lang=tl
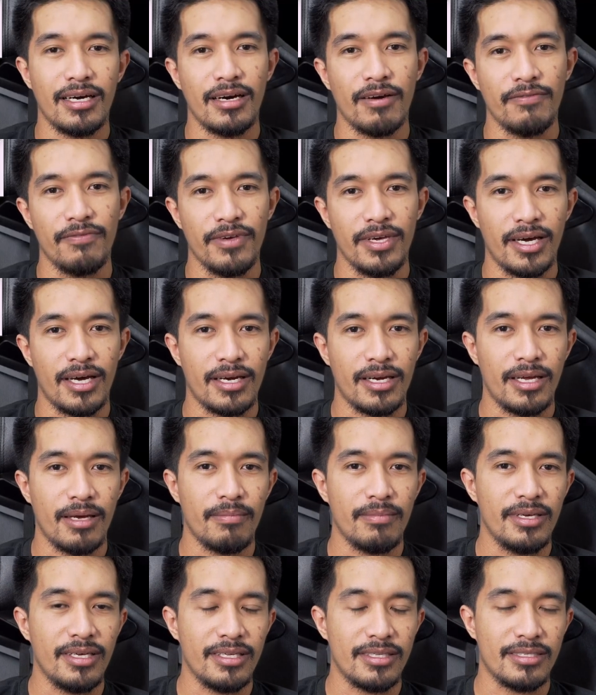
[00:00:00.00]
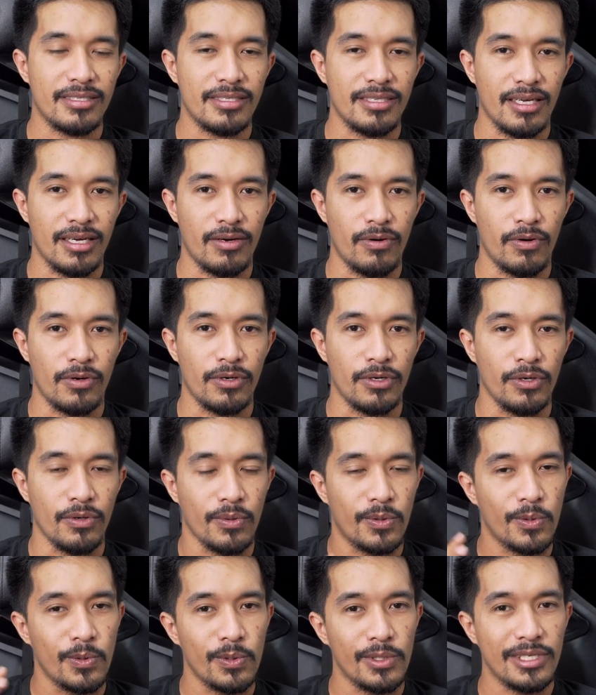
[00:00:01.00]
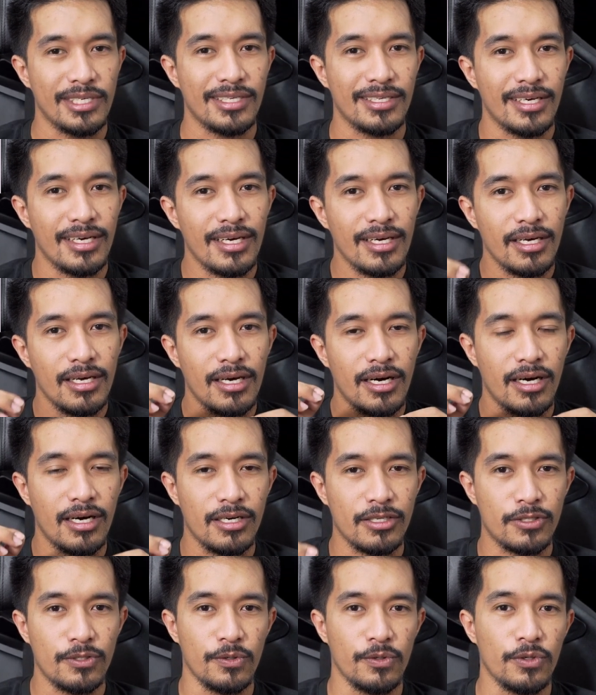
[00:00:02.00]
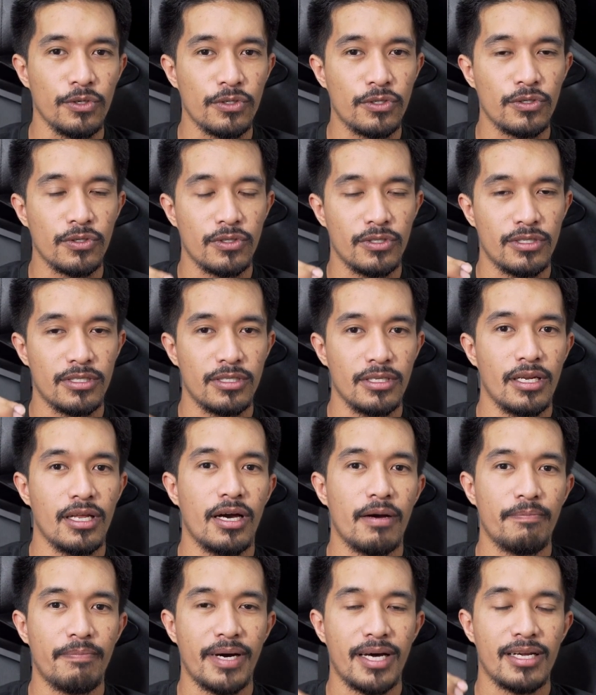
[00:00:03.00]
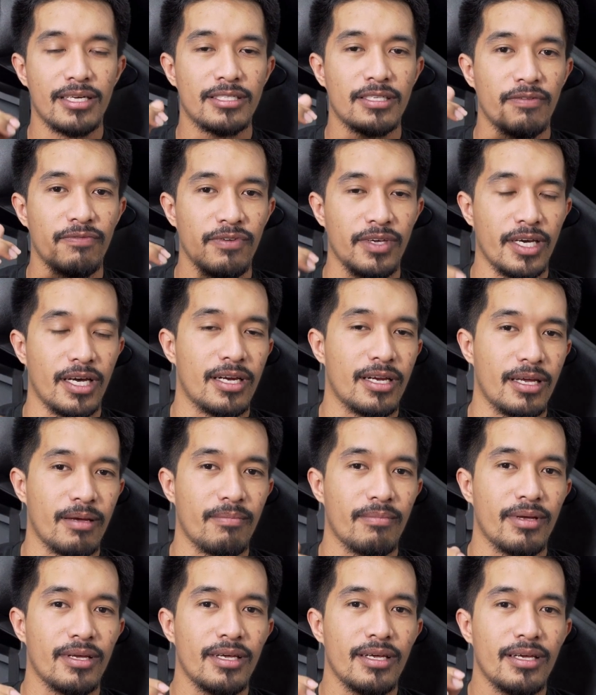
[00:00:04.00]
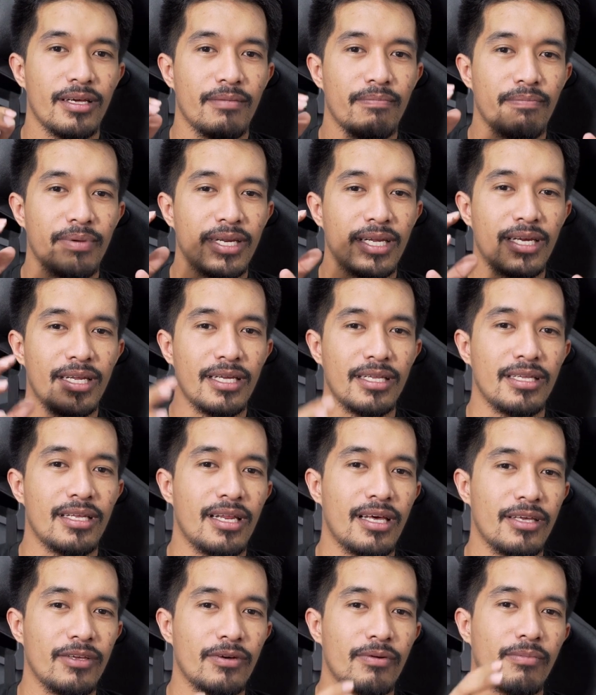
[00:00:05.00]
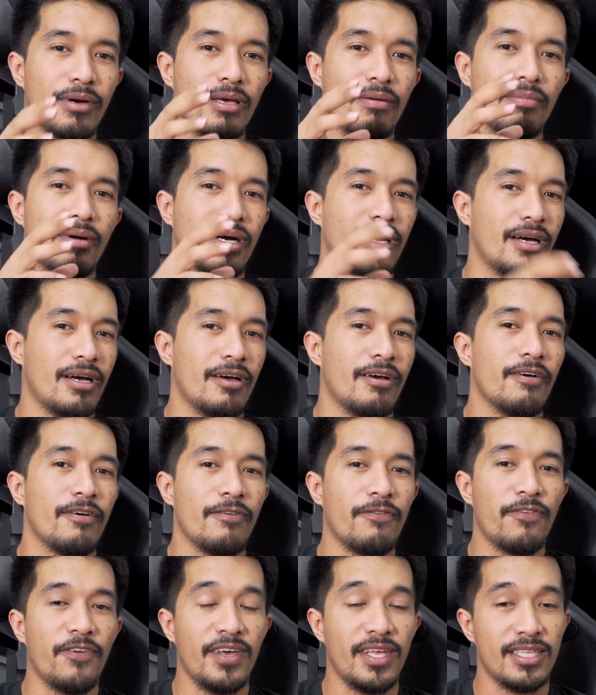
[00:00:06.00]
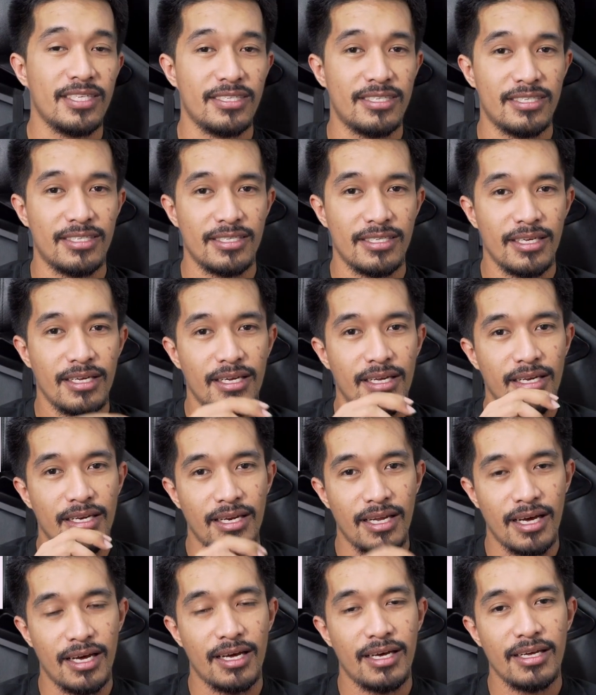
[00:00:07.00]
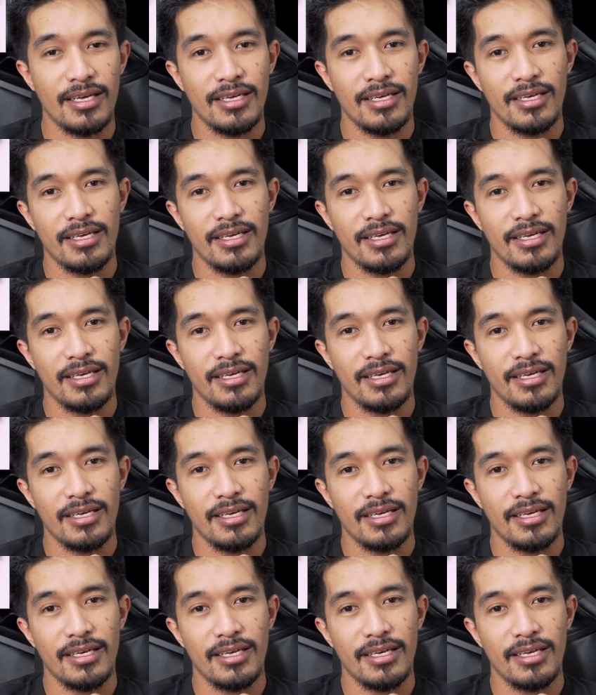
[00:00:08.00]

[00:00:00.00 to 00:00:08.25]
uh, ah, VRM heatsink or yung cooling uh, solutions nila para sa VRM. Binalik nila yung may mga fins na